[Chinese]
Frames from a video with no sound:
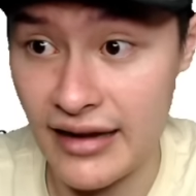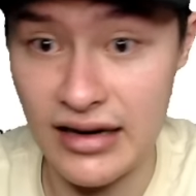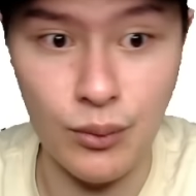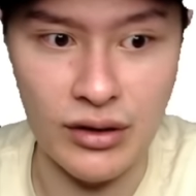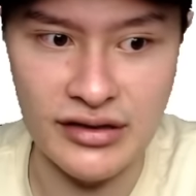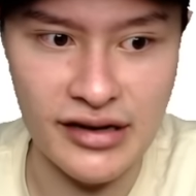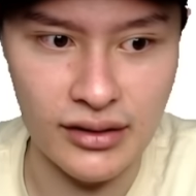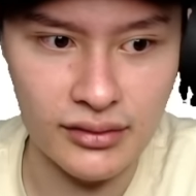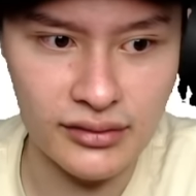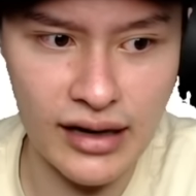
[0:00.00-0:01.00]
一下文件
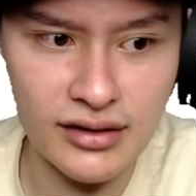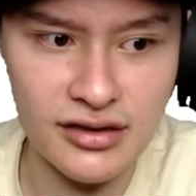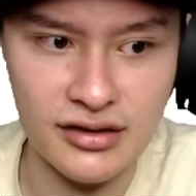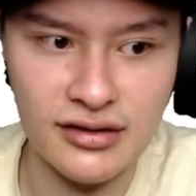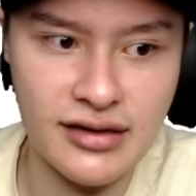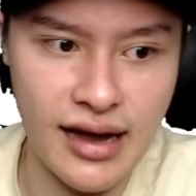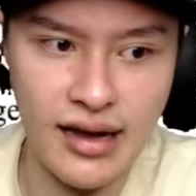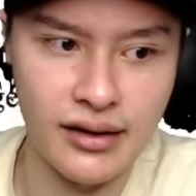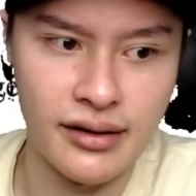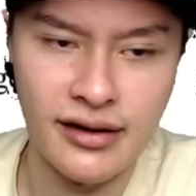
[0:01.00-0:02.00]
啊。当时
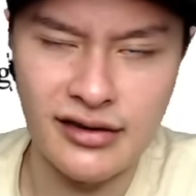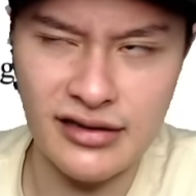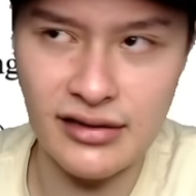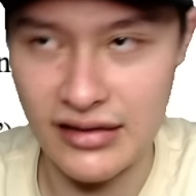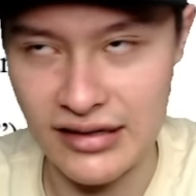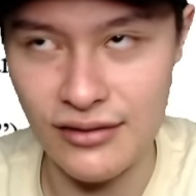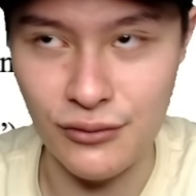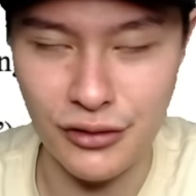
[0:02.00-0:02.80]
在星期五，